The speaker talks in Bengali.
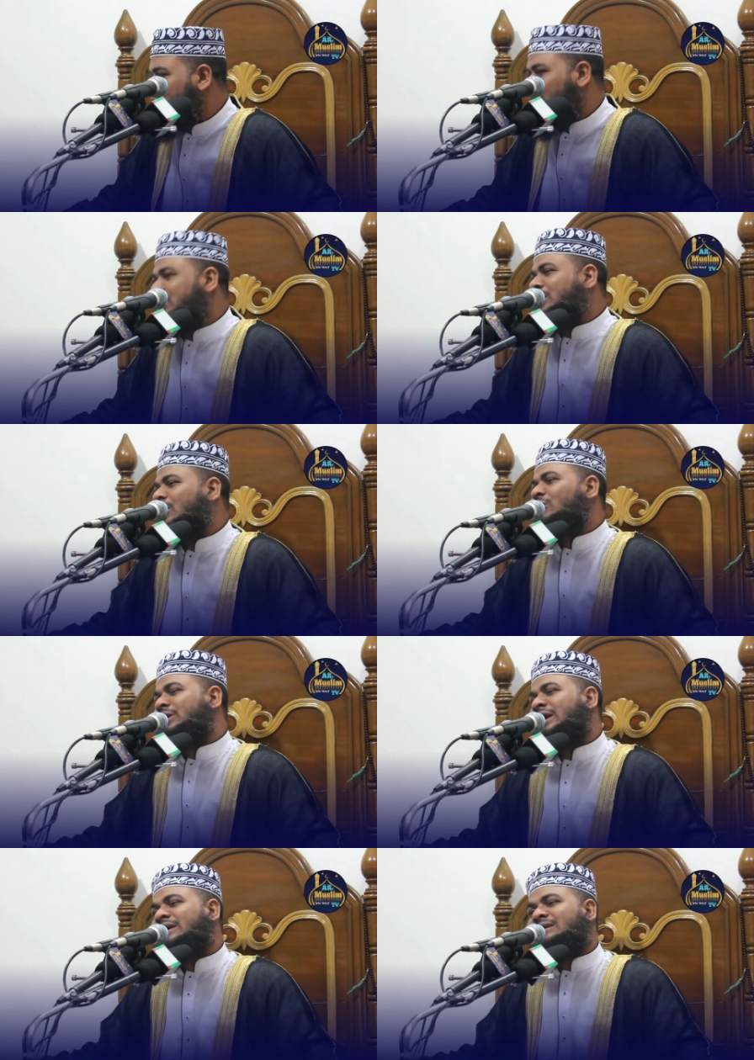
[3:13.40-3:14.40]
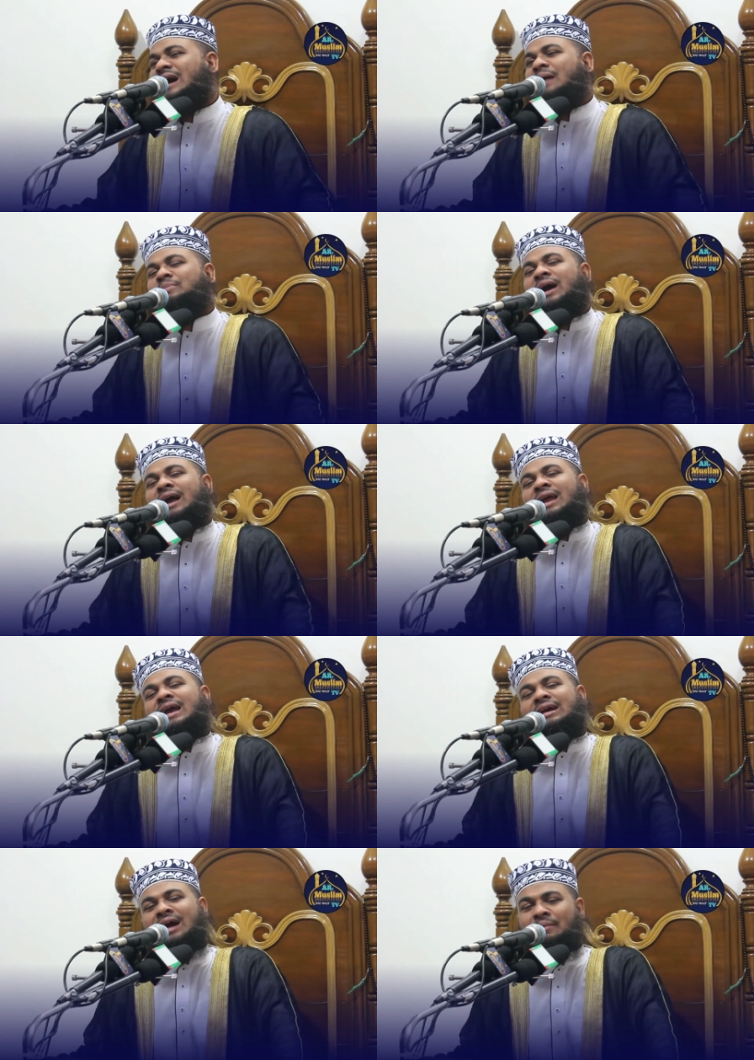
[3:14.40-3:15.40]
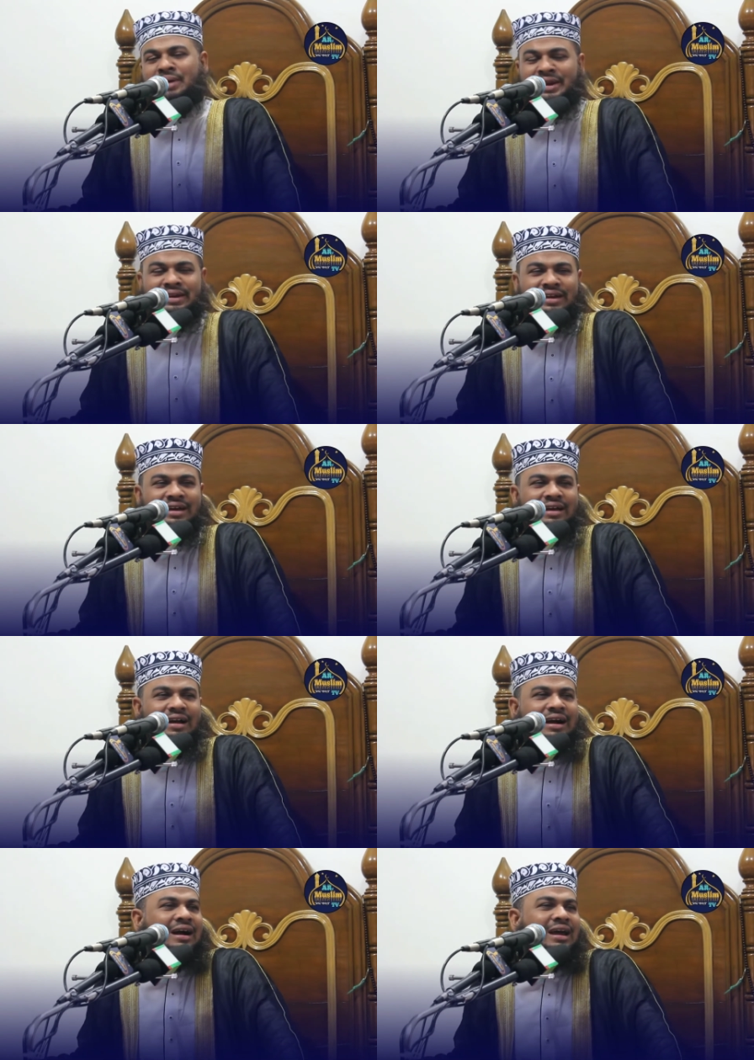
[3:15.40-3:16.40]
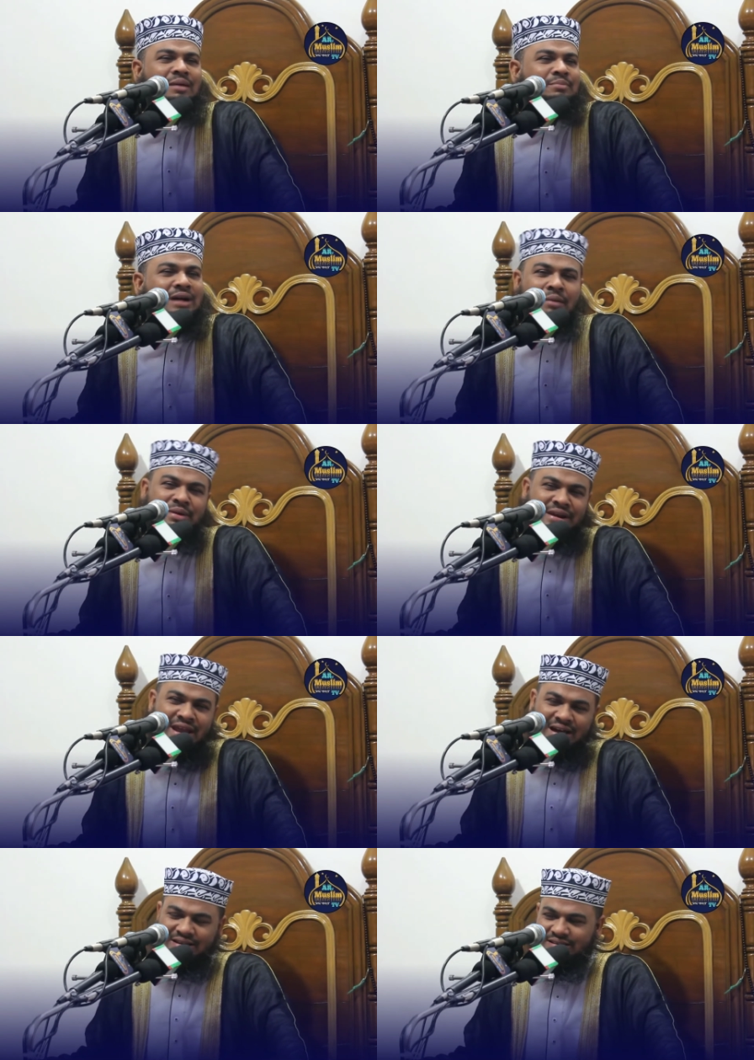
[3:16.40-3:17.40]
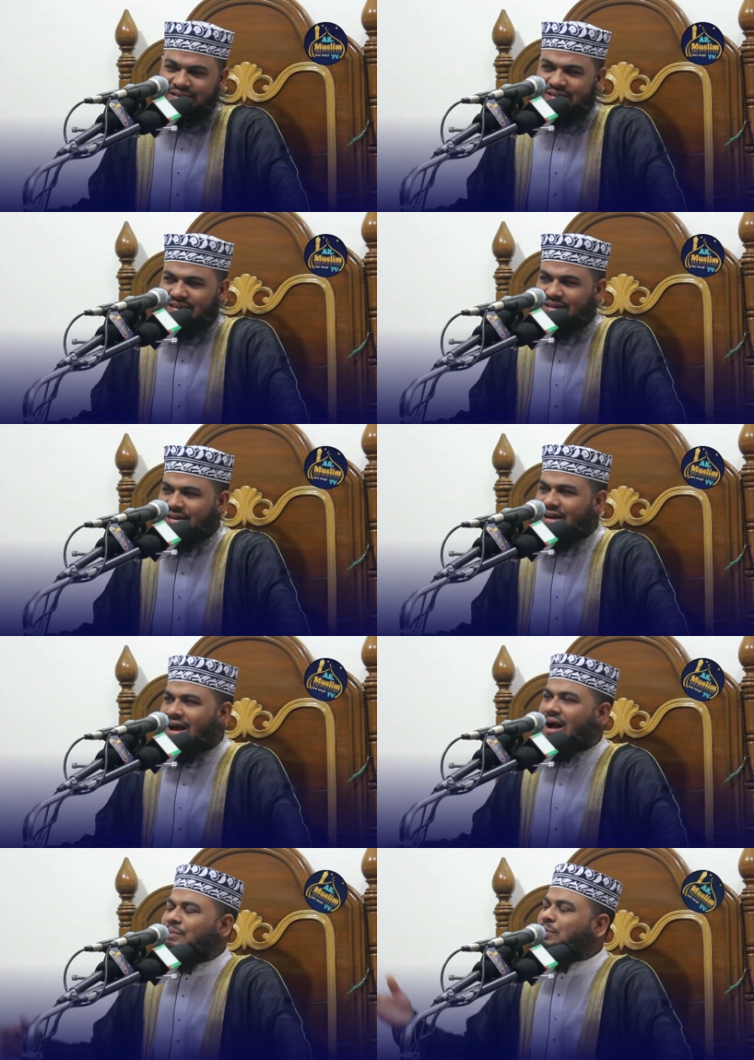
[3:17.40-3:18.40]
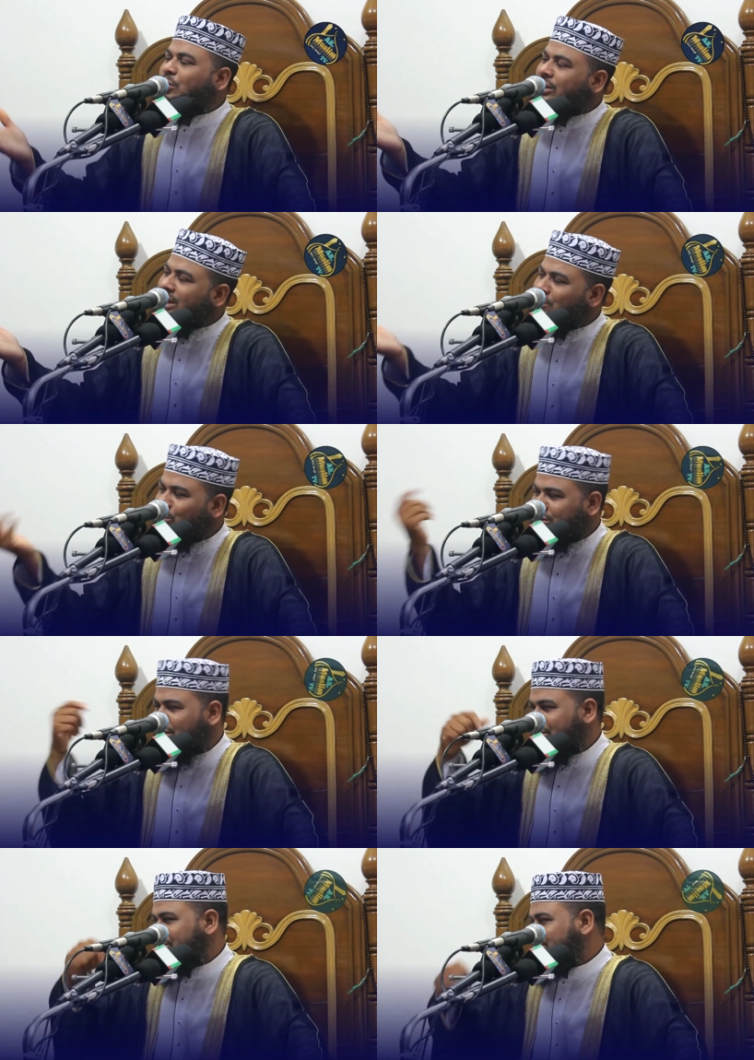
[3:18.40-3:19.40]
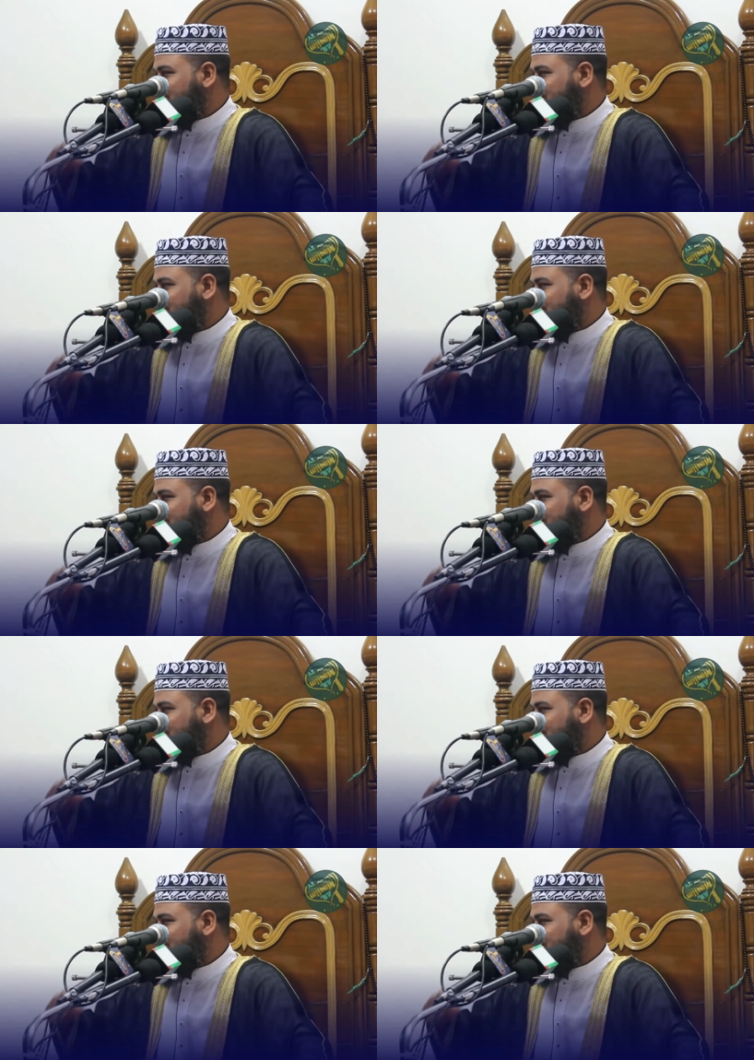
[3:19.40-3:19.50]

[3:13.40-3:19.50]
পরীক্ষা হলো এই আপনি হালাল খাবেন হারাম খাবেন না আপনি পরীক্ষায় পড়ে যাবেন